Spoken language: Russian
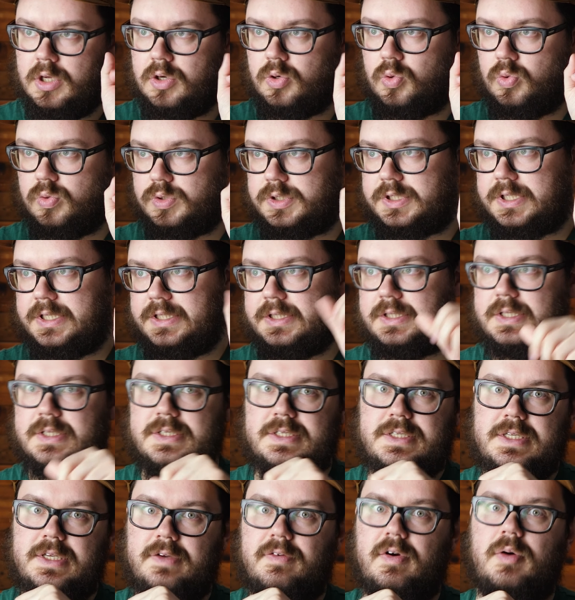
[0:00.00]
курса
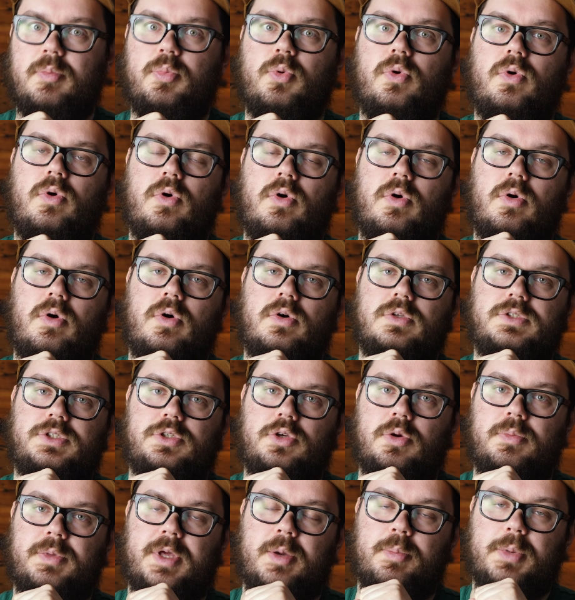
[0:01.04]
интенсива по
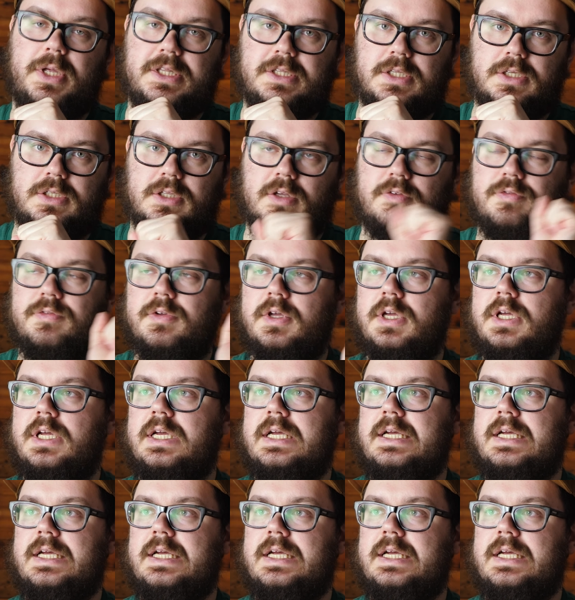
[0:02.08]
съемке паттернов.